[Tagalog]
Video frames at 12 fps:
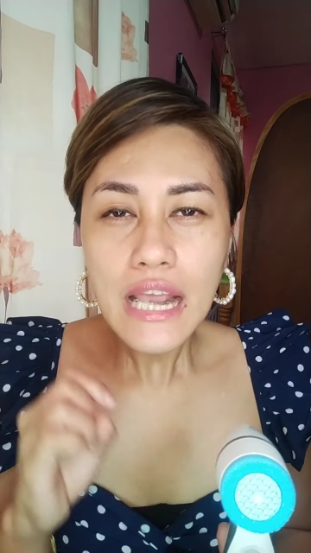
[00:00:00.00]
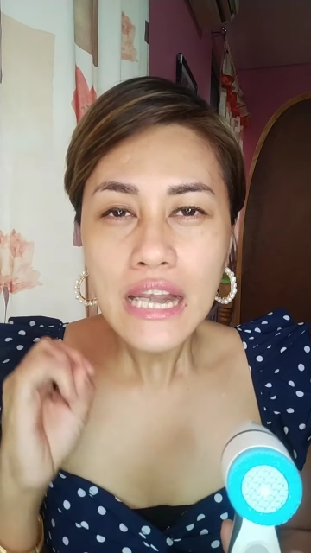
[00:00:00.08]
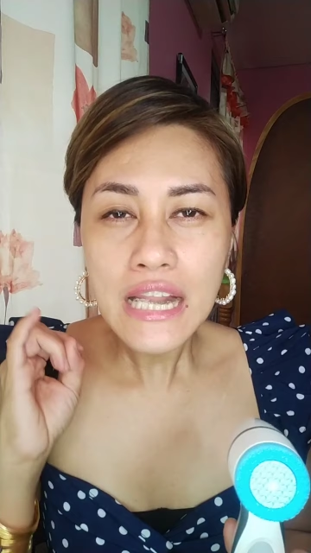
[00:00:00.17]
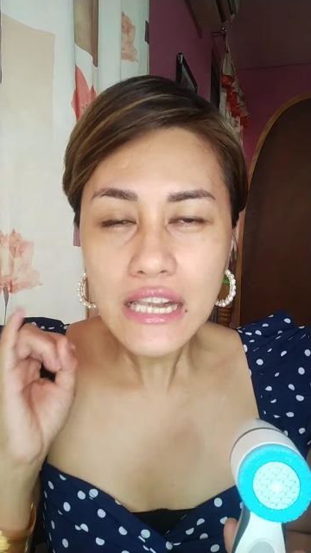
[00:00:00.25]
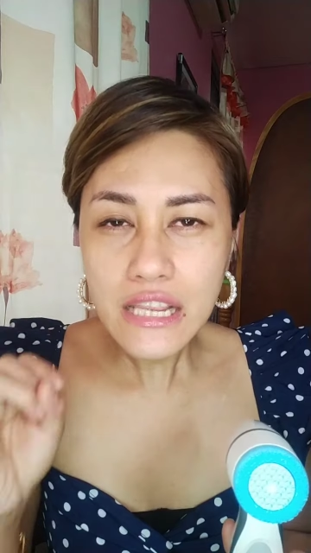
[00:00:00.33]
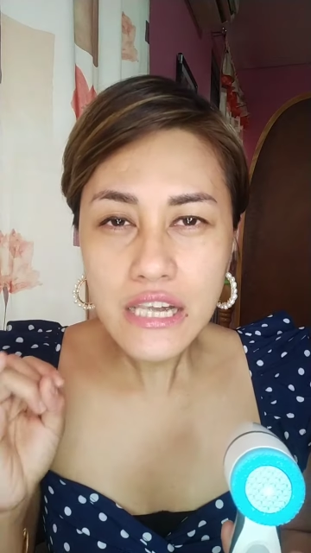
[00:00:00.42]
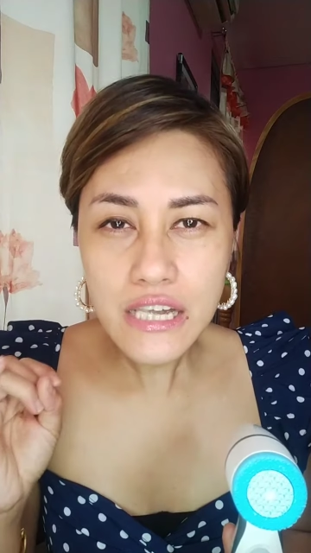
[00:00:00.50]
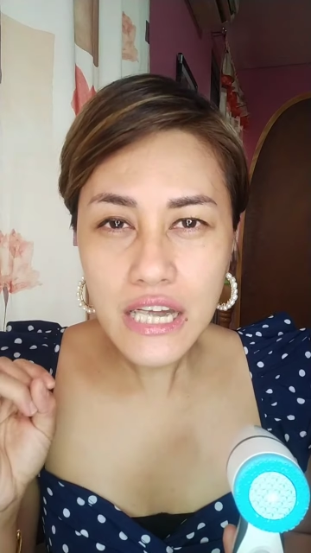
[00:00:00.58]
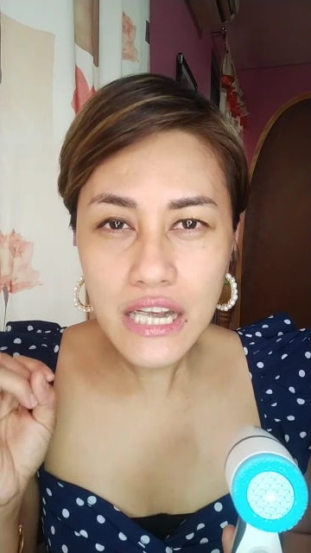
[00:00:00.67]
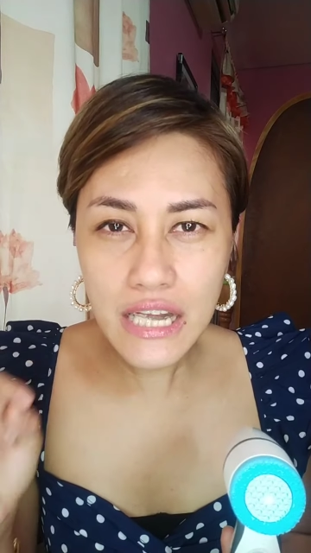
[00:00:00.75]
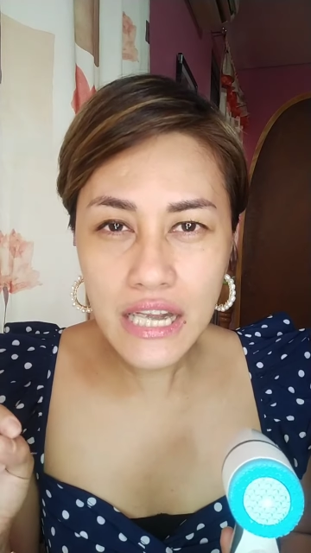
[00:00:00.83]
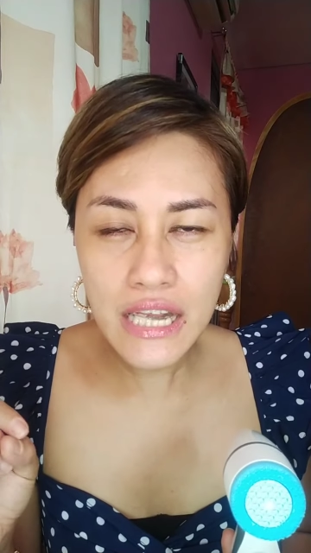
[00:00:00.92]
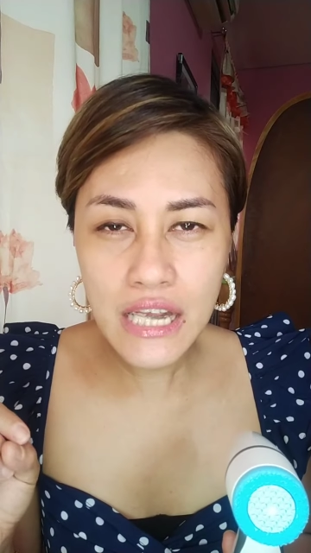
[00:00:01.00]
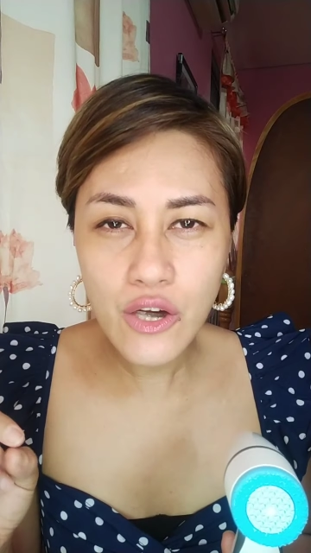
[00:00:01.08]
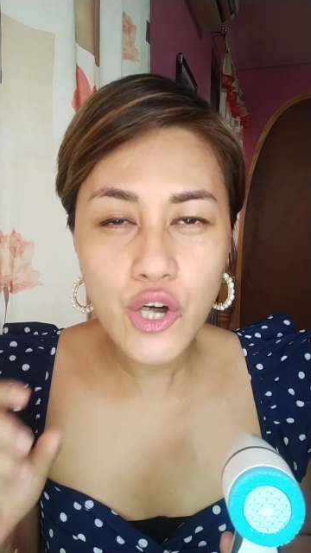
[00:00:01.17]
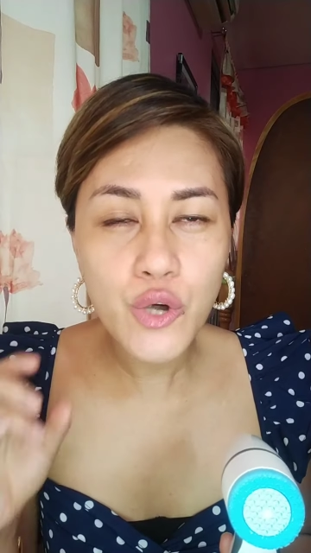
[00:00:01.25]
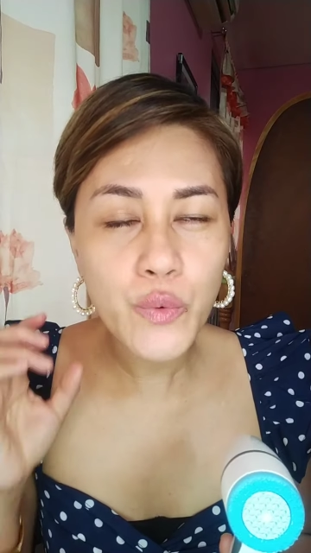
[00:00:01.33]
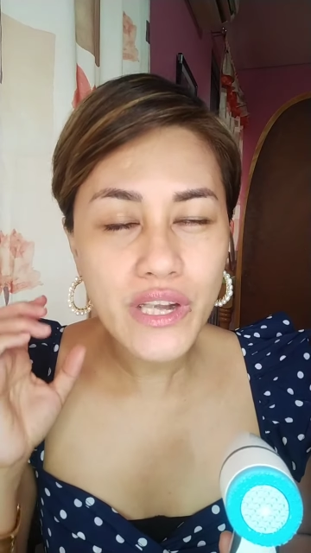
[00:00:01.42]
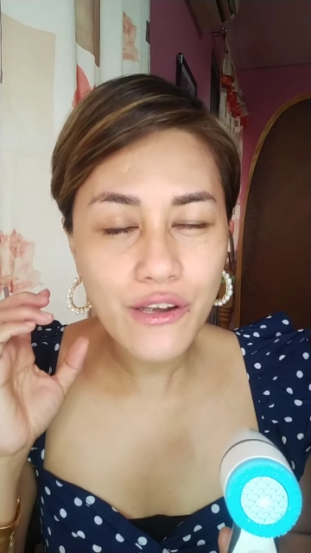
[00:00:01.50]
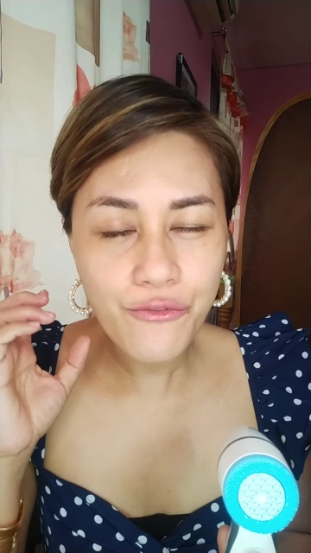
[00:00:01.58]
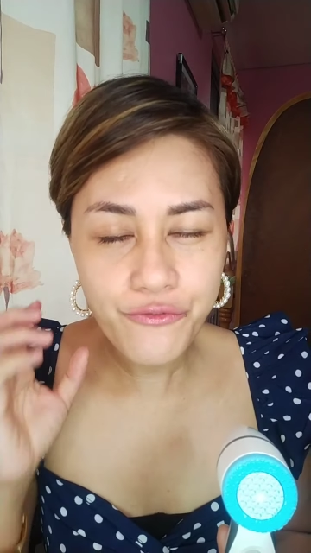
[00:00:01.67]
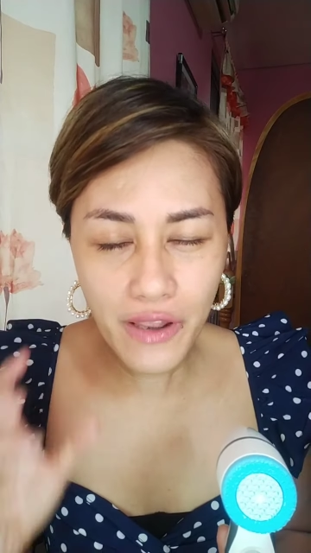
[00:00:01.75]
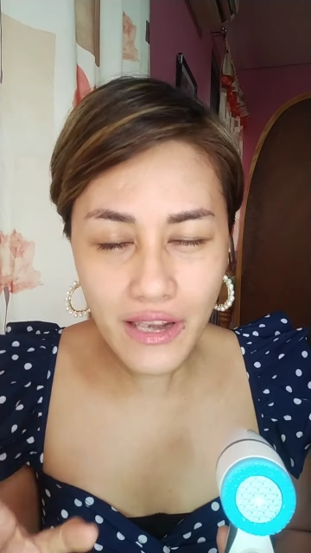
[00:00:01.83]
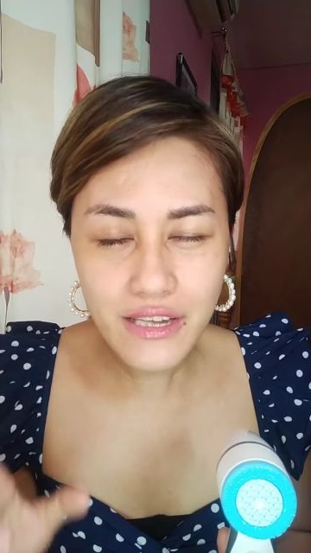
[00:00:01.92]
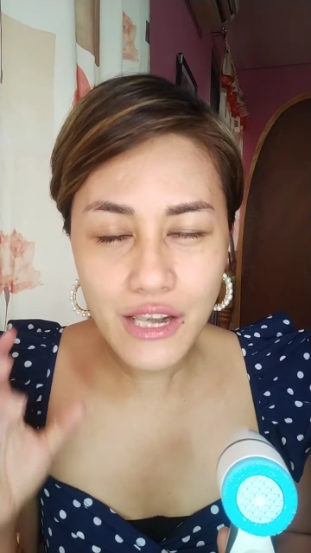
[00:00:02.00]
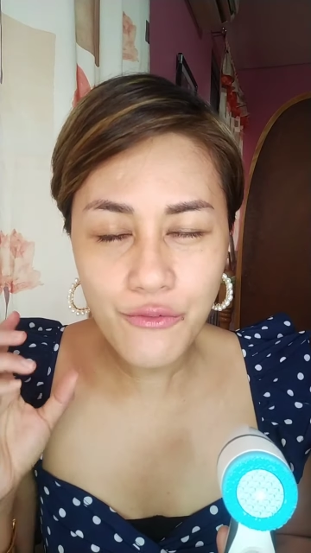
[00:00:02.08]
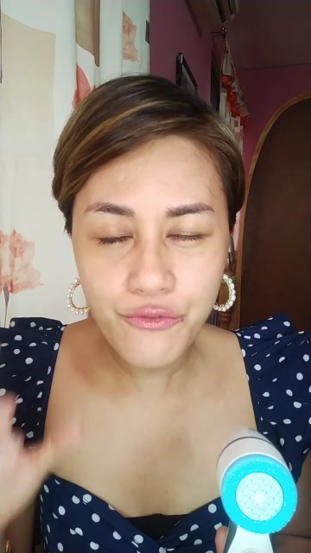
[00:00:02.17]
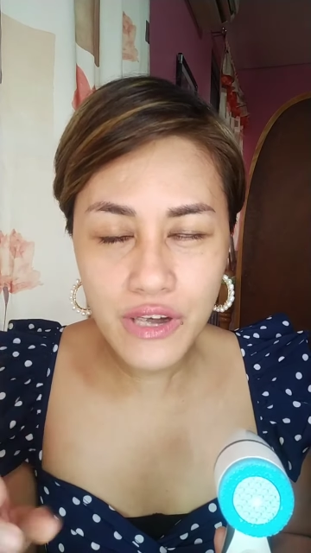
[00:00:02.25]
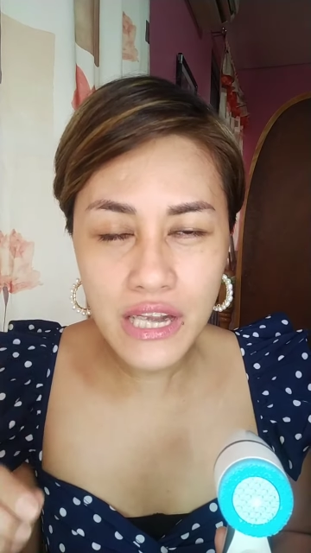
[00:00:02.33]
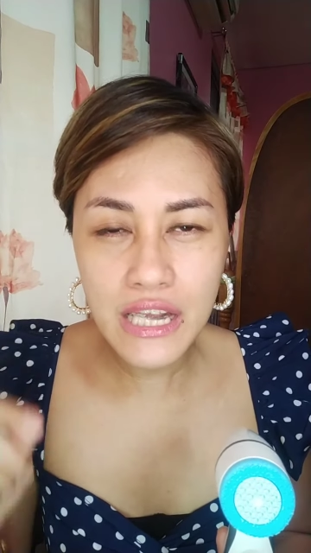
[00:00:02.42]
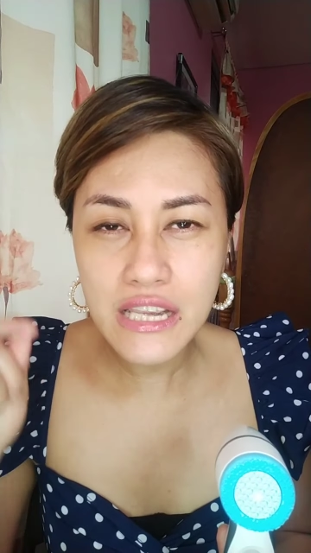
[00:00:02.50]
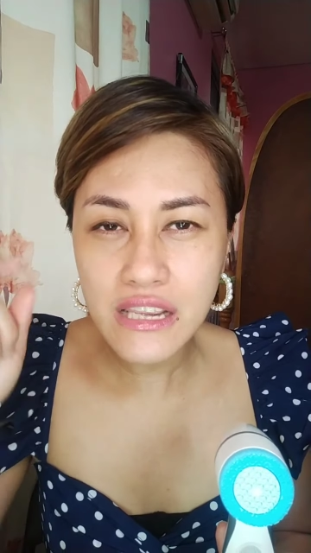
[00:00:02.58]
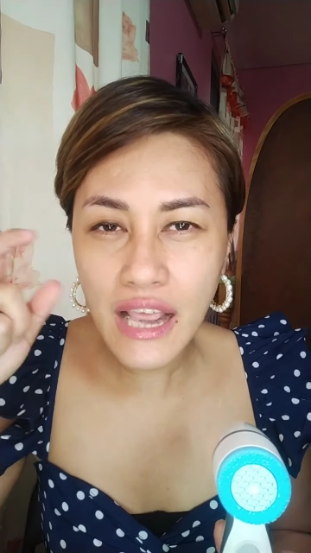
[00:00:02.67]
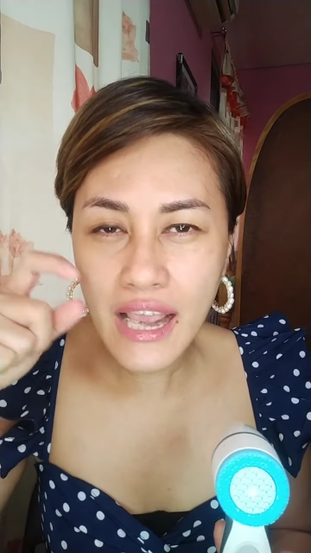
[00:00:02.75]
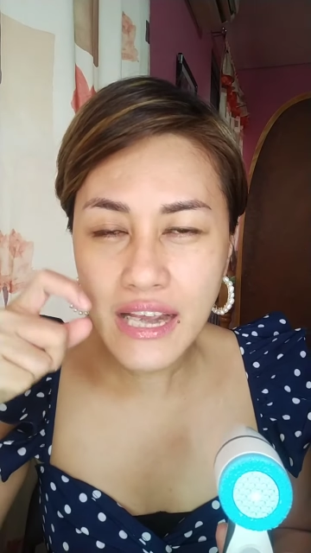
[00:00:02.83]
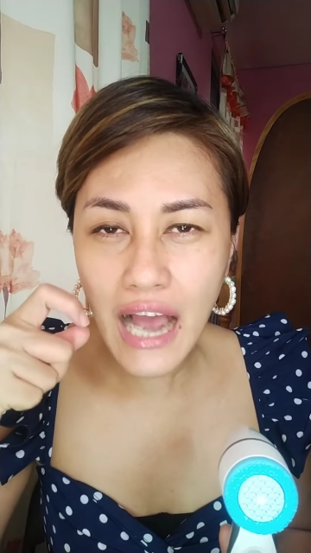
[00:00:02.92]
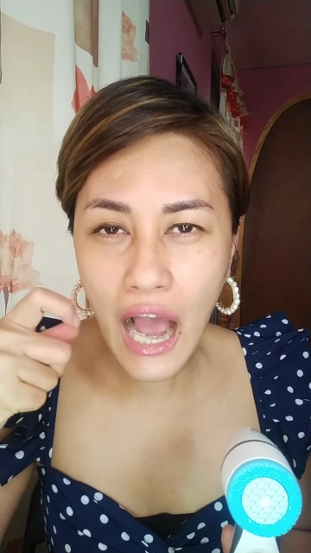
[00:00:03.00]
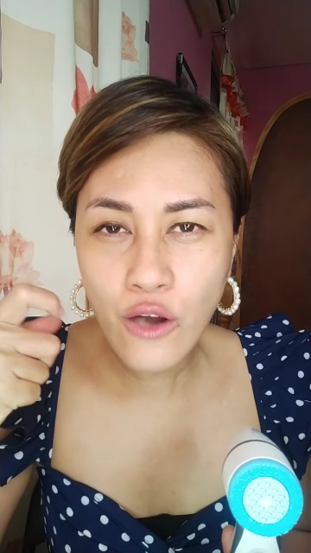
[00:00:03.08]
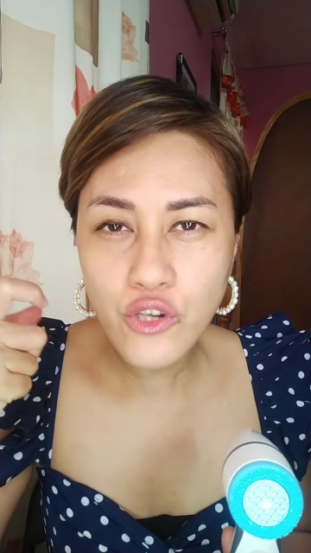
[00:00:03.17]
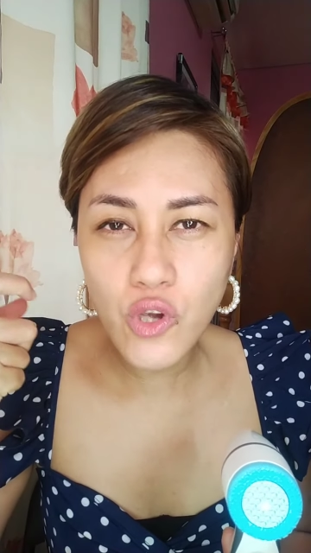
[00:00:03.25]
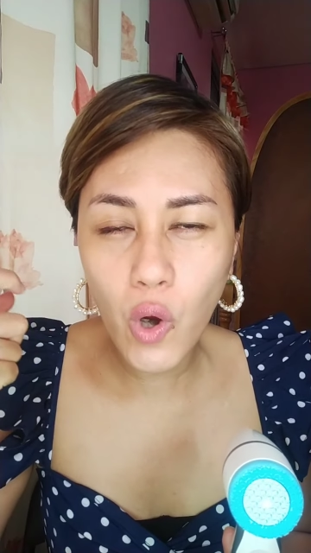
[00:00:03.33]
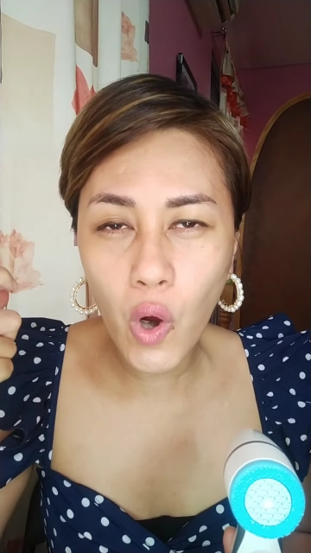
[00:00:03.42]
literally or will effectively take out